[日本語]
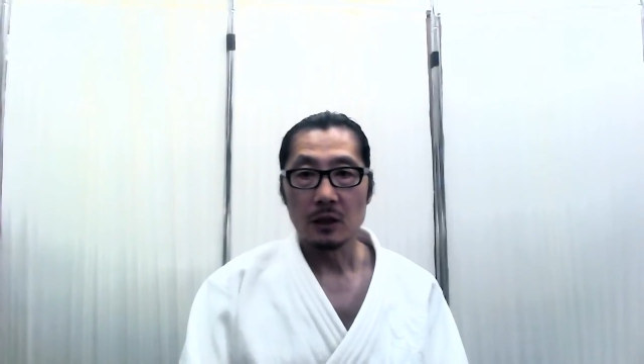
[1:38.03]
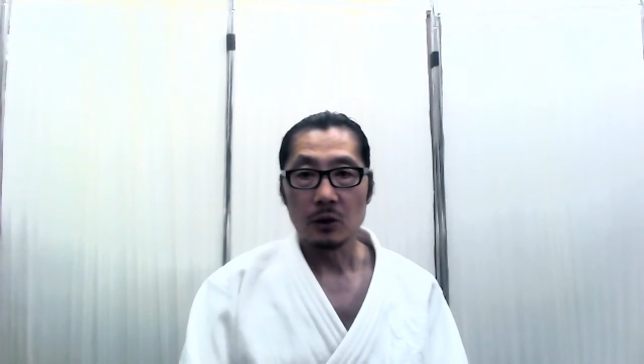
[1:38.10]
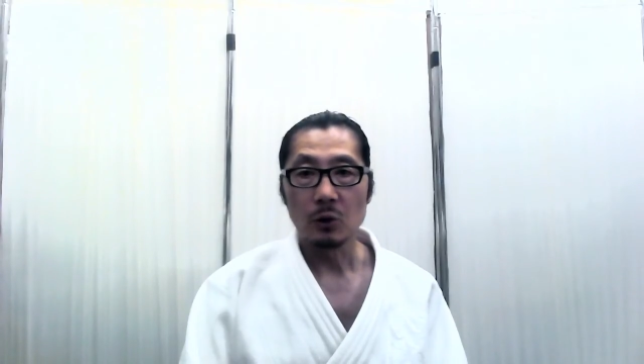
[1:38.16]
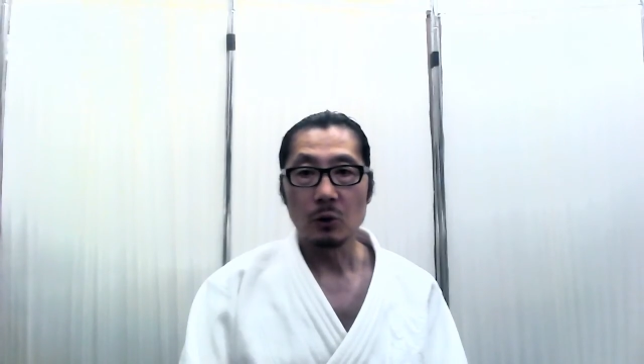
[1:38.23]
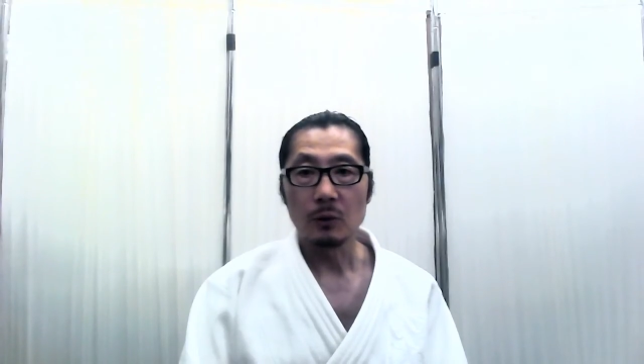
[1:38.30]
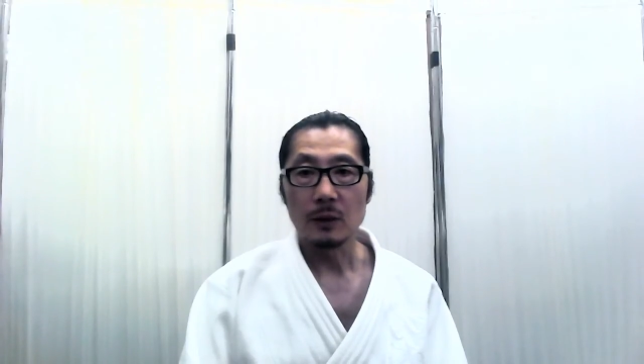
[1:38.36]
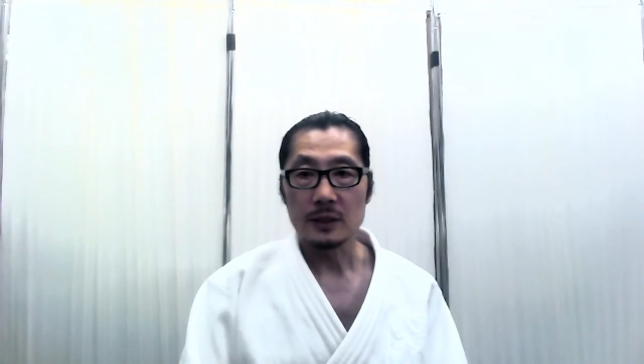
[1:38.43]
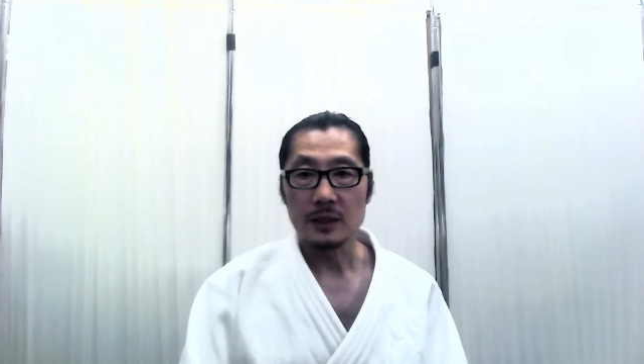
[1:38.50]

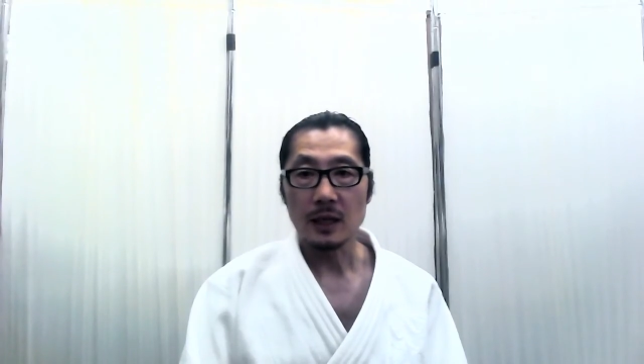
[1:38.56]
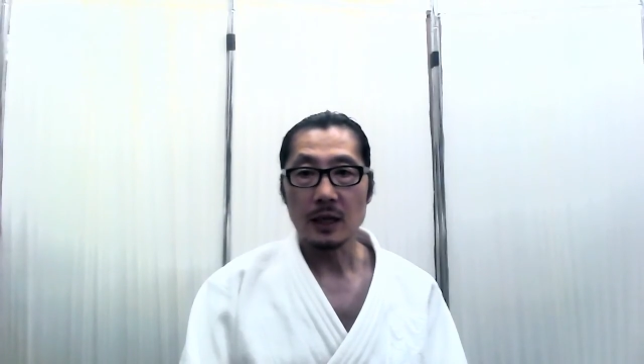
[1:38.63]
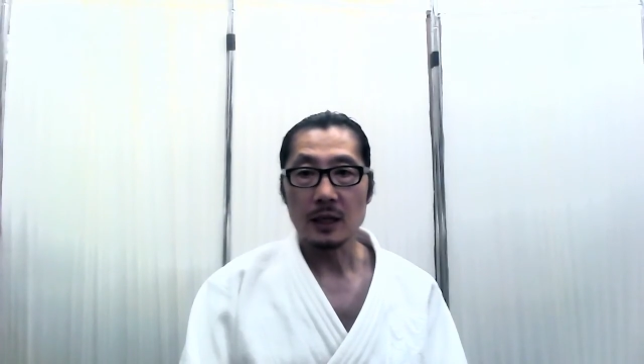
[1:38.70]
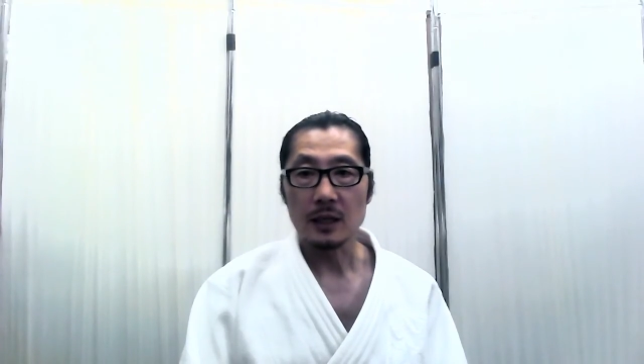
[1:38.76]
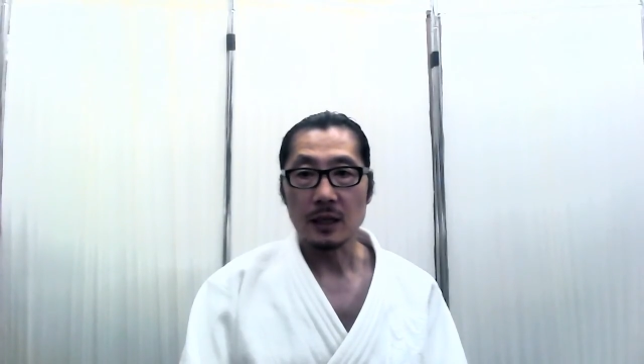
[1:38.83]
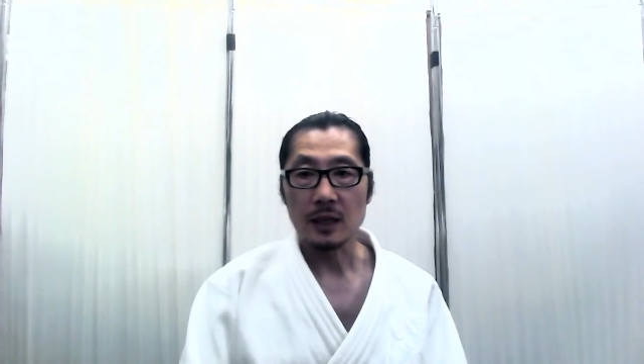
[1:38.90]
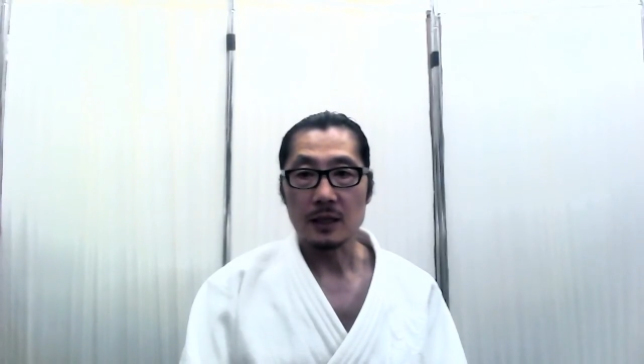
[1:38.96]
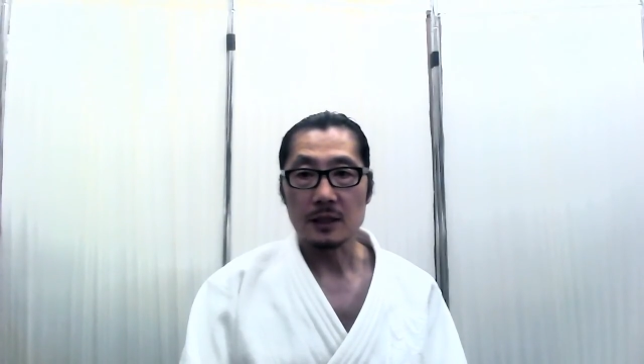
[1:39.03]
脳はさら
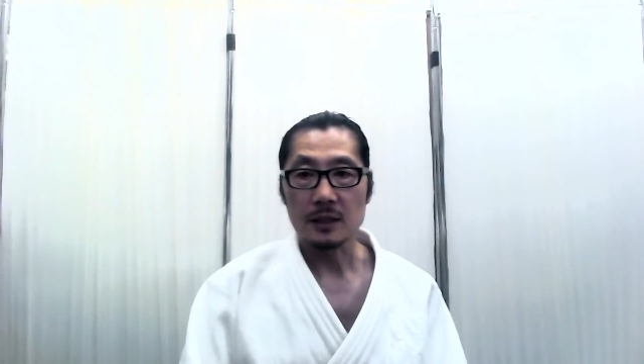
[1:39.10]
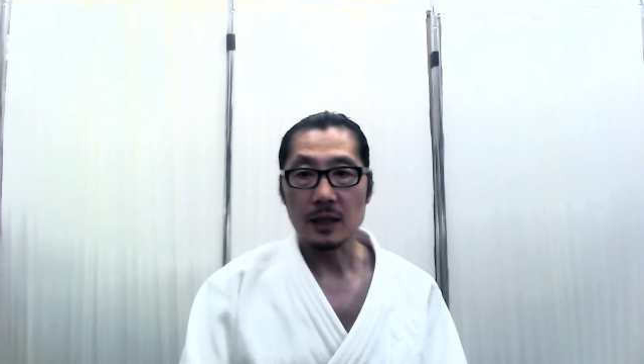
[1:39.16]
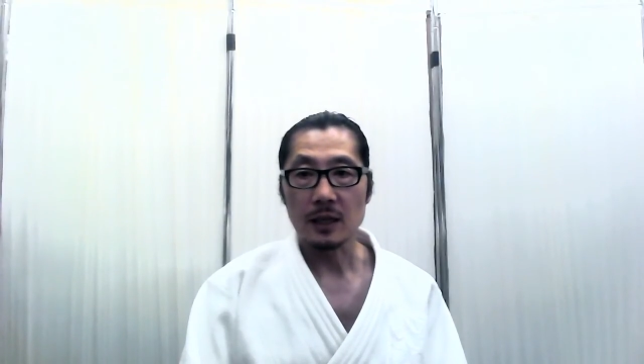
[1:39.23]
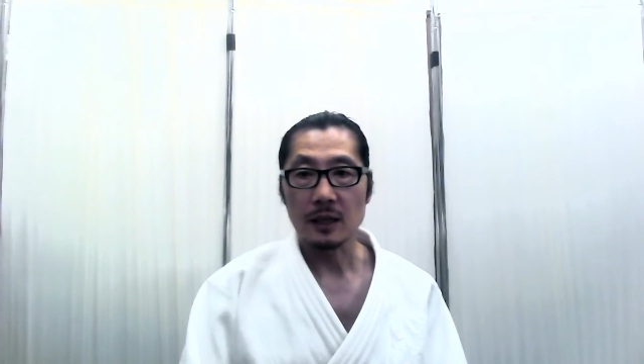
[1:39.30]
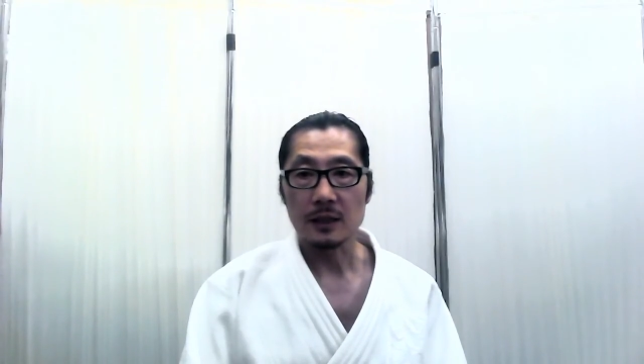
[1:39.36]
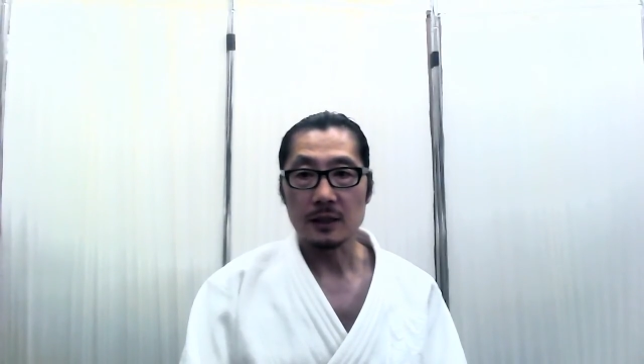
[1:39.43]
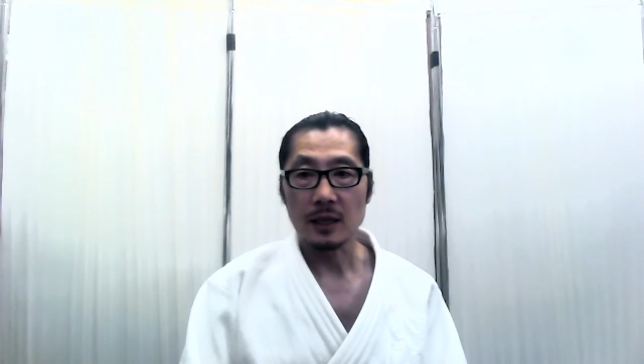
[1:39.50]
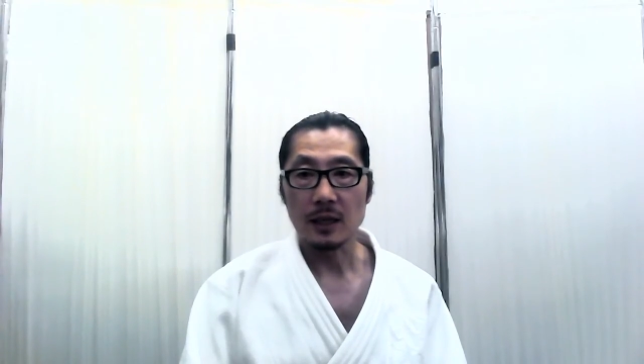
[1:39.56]
に活性
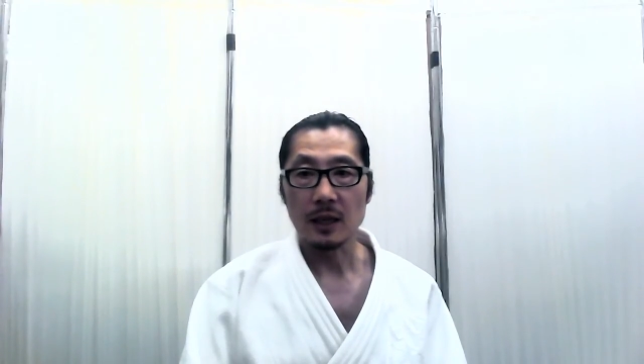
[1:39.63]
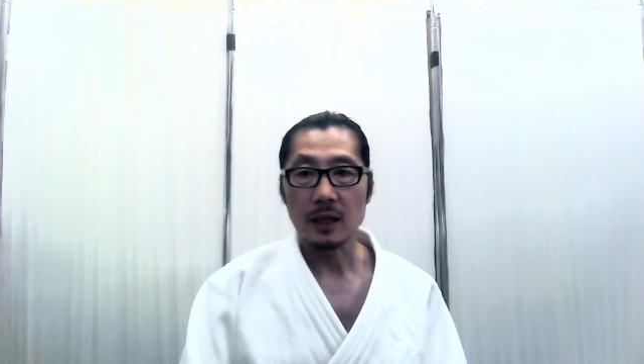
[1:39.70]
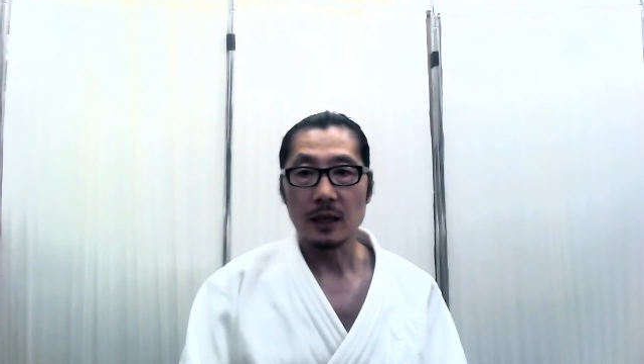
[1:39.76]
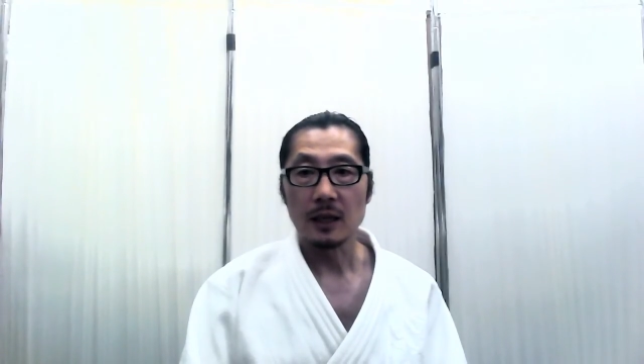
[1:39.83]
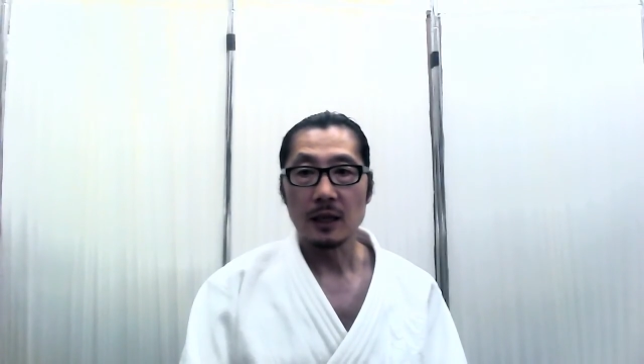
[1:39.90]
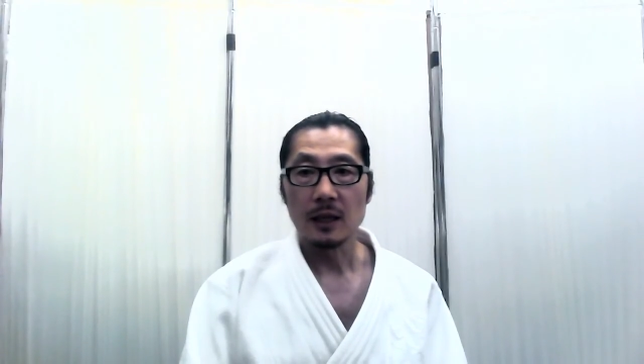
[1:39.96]
化され、